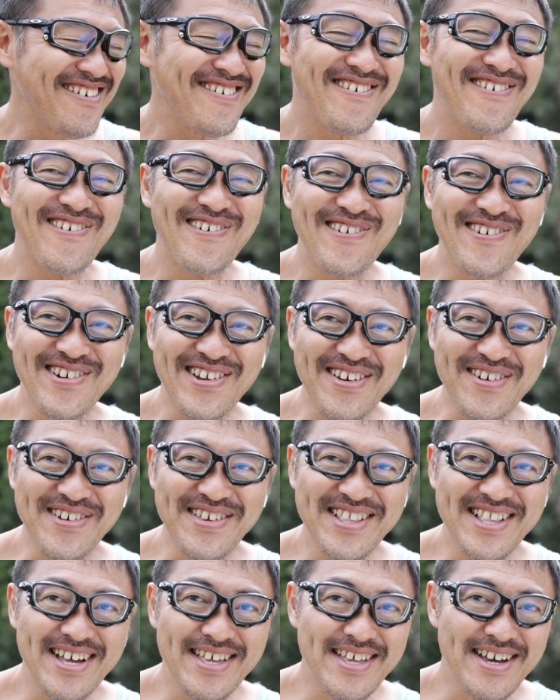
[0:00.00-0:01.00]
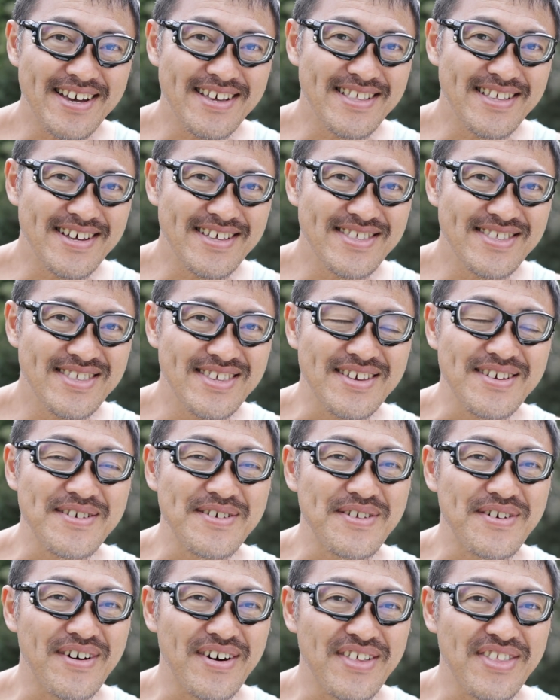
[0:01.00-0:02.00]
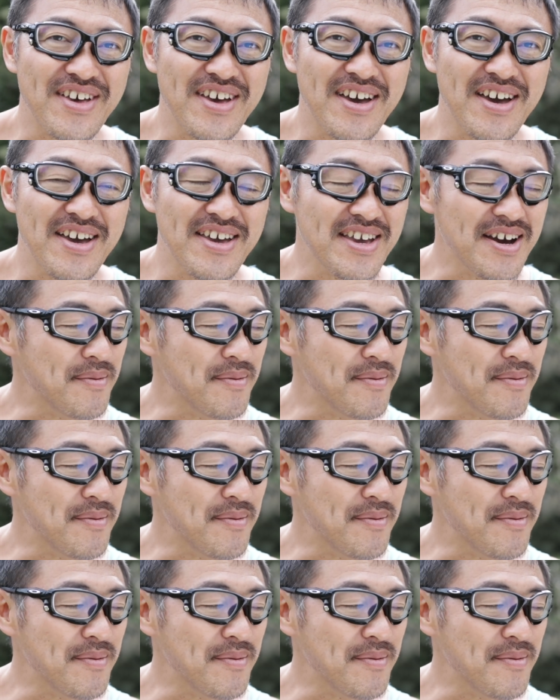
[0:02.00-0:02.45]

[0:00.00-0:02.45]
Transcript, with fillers: これをいただいたっていうのはね、